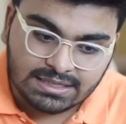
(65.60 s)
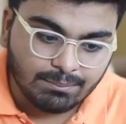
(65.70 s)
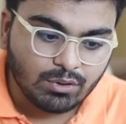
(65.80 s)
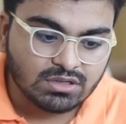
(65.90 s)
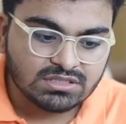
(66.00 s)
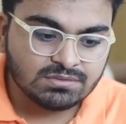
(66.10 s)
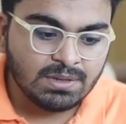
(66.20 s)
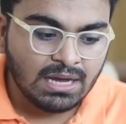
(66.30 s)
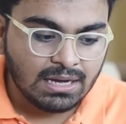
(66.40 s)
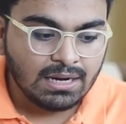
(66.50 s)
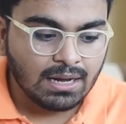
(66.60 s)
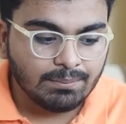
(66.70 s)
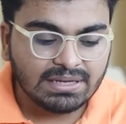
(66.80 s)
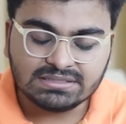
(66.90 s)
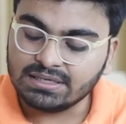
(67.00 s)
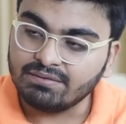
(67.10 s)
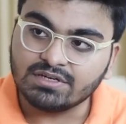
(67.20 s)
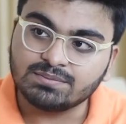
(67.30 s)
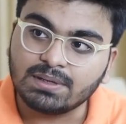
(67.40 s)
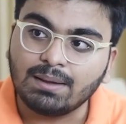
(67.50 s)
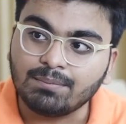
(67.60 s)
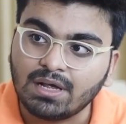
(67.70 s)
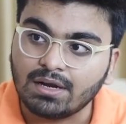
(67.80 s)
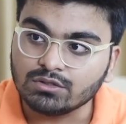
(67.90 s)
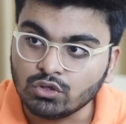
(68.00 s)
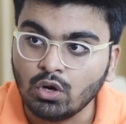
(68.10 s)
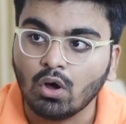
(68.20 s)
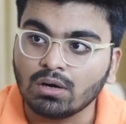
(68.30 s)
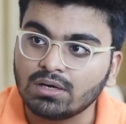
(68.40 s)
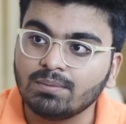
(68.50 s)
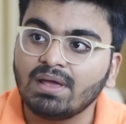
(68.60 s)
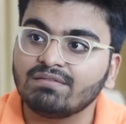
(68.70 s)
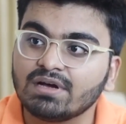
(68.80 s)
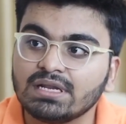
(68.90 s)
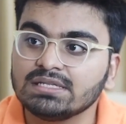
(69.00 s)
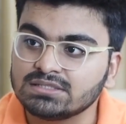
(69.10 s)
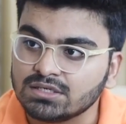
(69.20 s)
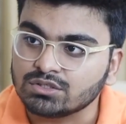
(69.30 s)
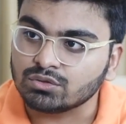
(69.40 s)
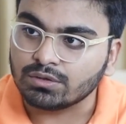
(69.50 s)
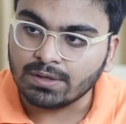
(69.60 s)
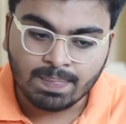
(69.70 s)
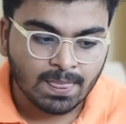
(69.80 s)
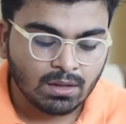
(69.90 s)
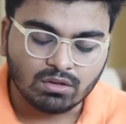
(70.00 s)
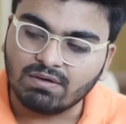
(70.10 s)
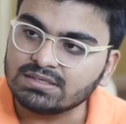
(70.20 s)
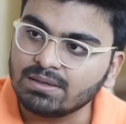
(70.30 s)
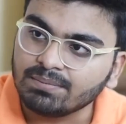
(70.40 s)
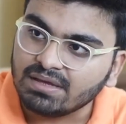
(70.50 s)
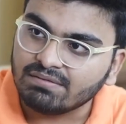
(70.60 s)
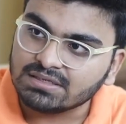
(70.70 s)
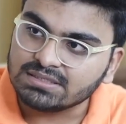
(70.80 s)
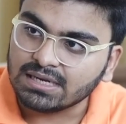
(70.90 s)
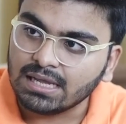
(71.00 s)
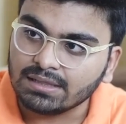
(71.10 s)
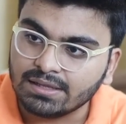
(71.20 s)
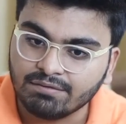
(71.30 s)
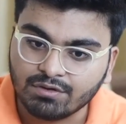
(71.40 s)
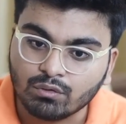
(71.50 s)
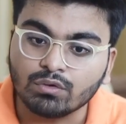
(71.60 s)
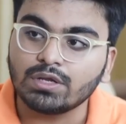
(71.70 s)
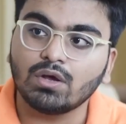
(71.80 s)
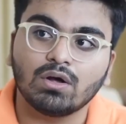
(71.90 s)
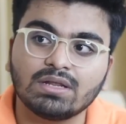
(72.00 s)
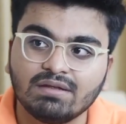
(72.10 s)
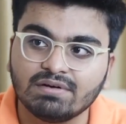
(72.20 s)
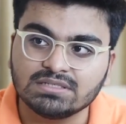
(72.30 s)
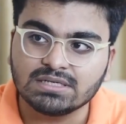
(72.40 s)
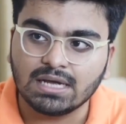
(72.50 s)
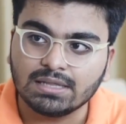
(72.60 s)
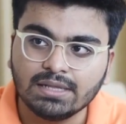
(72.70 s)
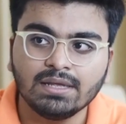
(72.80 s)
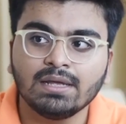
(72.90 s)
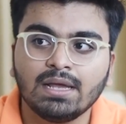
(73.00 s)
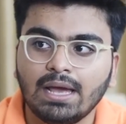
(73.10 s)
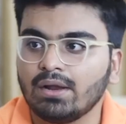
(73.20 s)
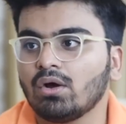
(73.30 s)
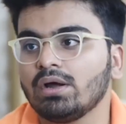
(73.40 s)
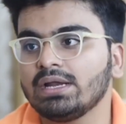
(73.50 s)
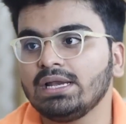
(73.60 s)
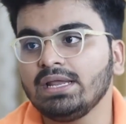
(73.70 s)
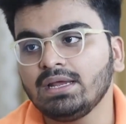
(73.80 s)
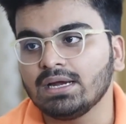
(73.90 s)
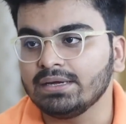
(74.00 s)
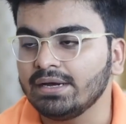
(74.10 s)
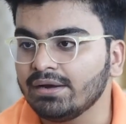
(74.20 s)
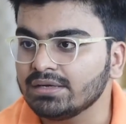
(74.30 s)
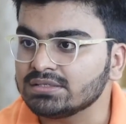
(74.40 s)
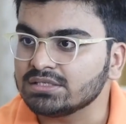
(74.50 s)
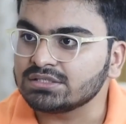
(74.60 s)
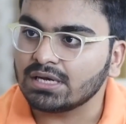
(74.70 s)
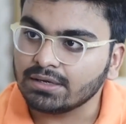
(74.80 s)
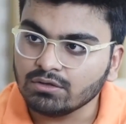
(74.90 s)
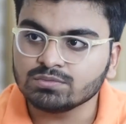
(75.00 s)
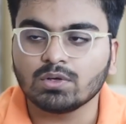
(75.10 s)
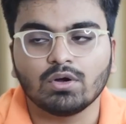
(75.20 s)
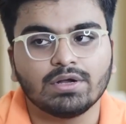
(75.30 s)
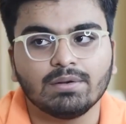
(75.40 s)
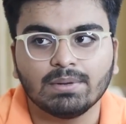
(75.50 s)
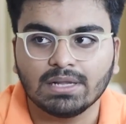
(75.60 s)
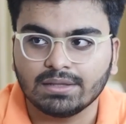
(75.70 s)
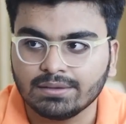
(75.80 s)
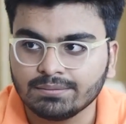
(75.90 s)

सेम प्रोसेस में अगर हम ऐसे कीवर्ड्स पर काम कर रहे हैं जो लॉन्ग टर्म एवरग्रीन सर्च होते हैं तो वहाँ से हम कीवर्ड्स निकालते हैं फिर उनके और कीवर्ड्स निकालते हैं एंड अकॉर्डिंगली कंटेंट रिसर्च करके उस पर कॉन्टेंट में